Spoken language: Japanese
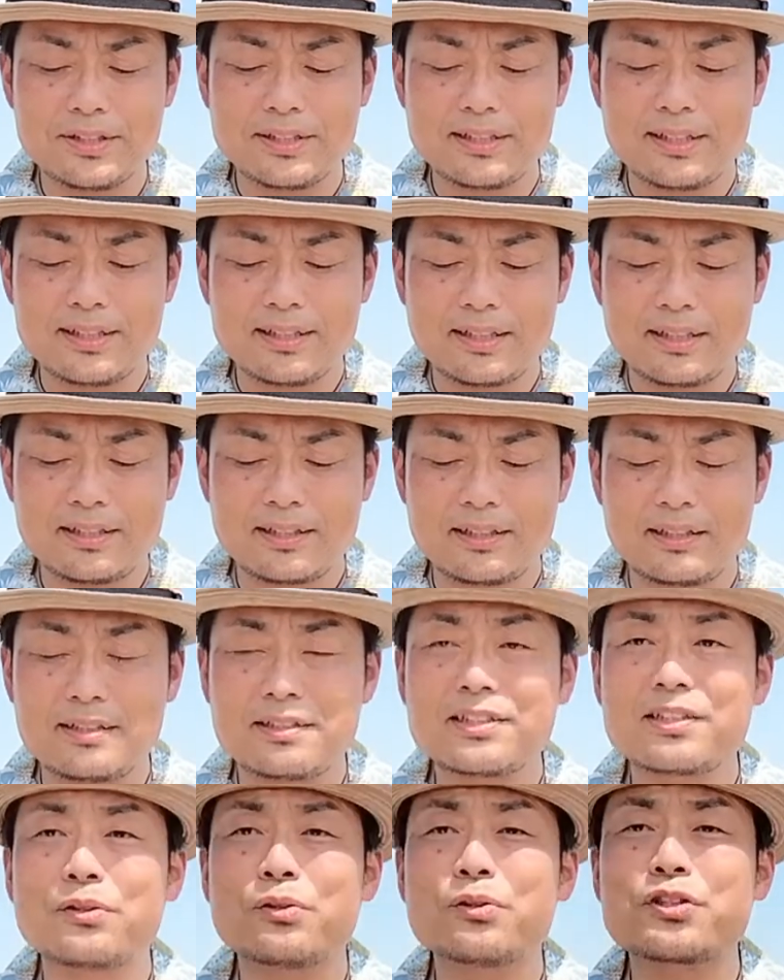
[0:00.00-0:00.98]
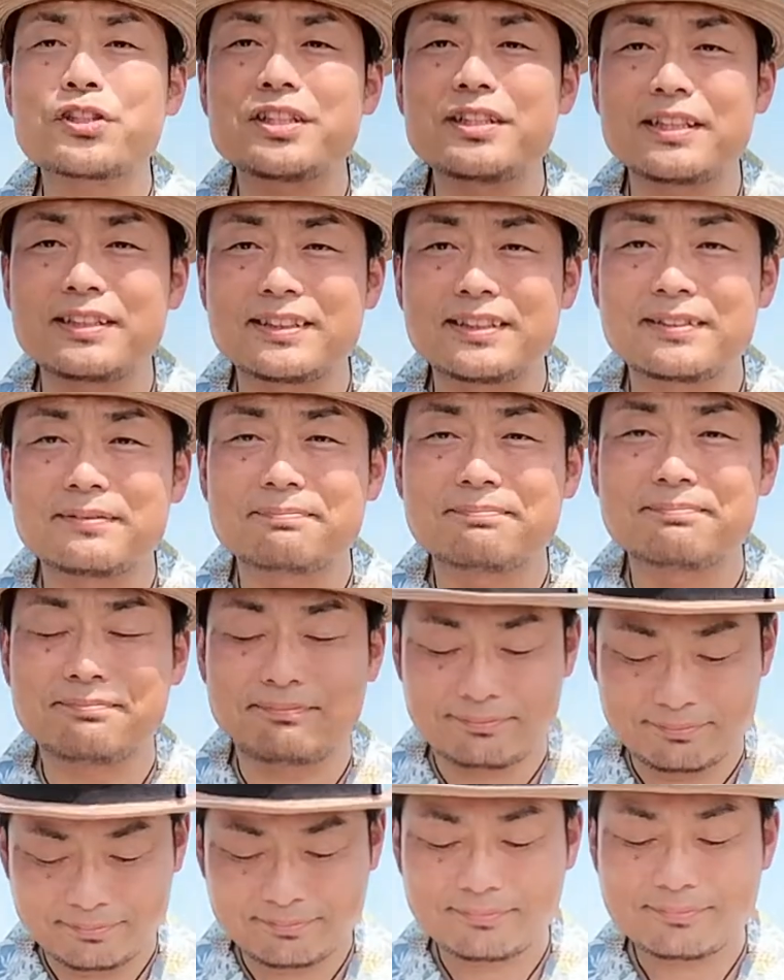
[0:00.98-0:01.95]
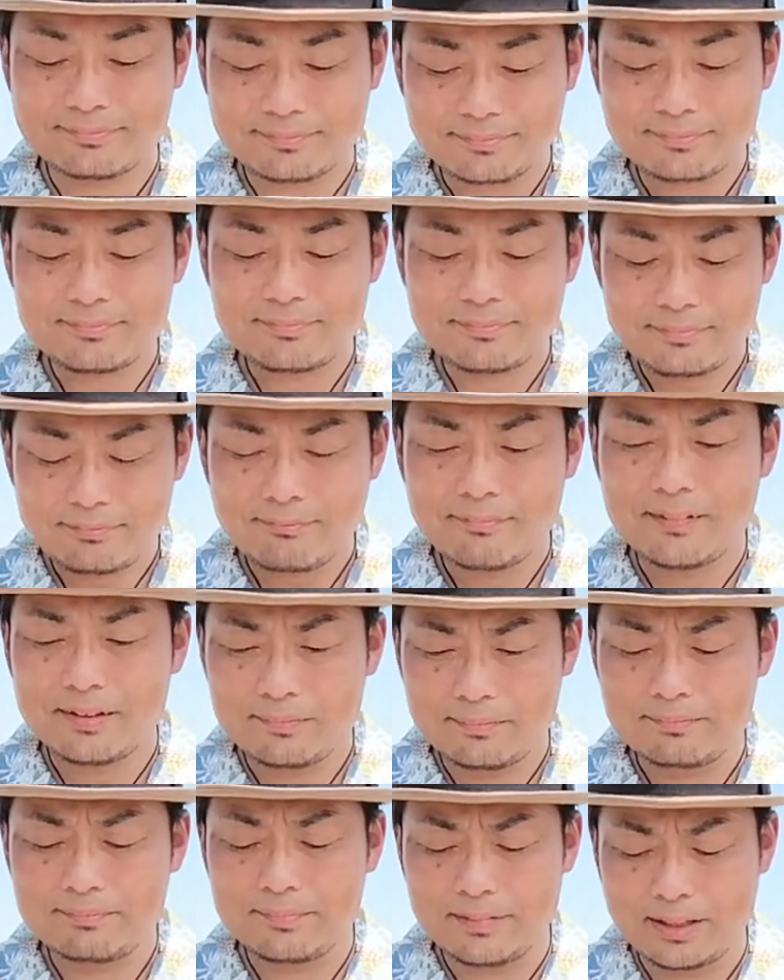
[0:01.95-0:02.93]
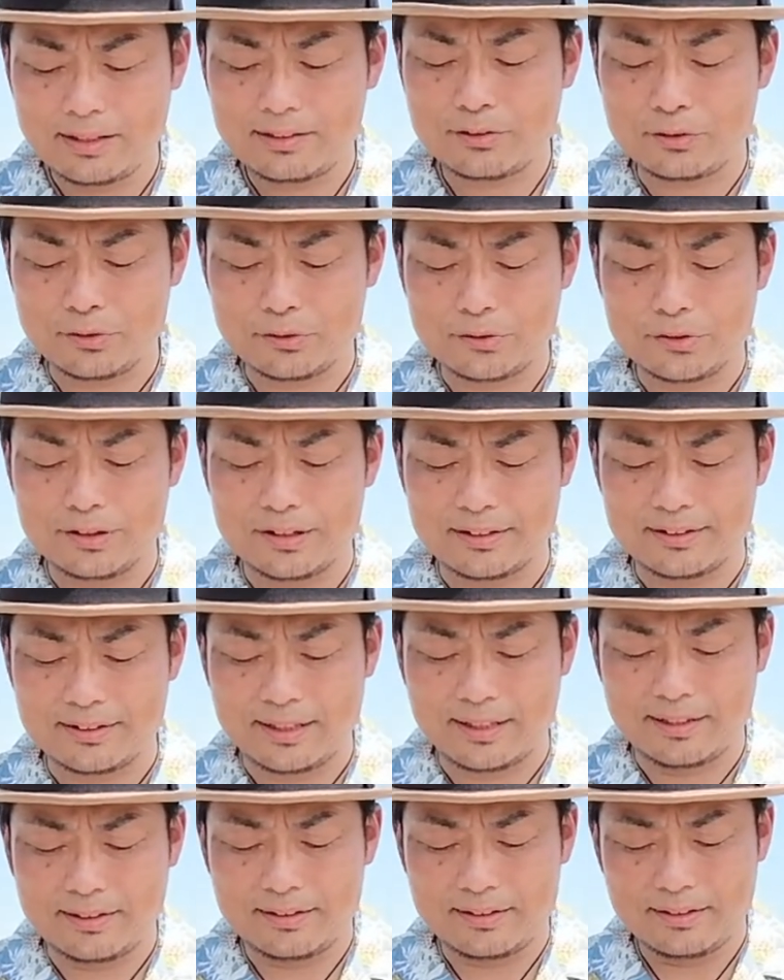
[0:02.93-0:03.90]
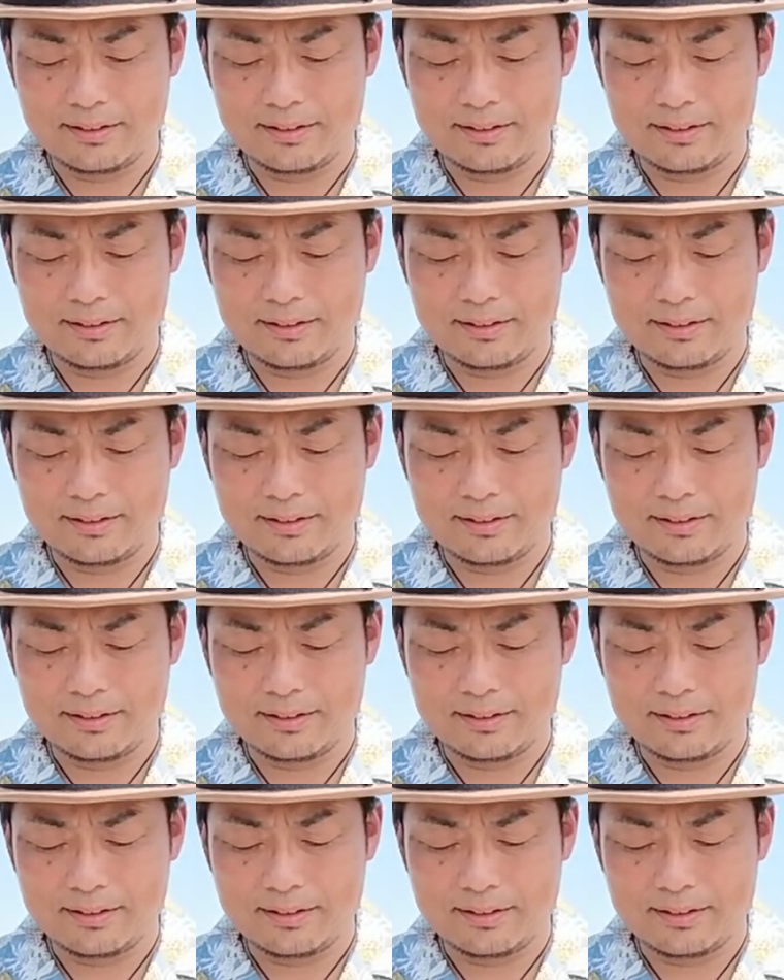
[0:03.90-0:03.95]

引退会見にしてほしいですね。その通りですね。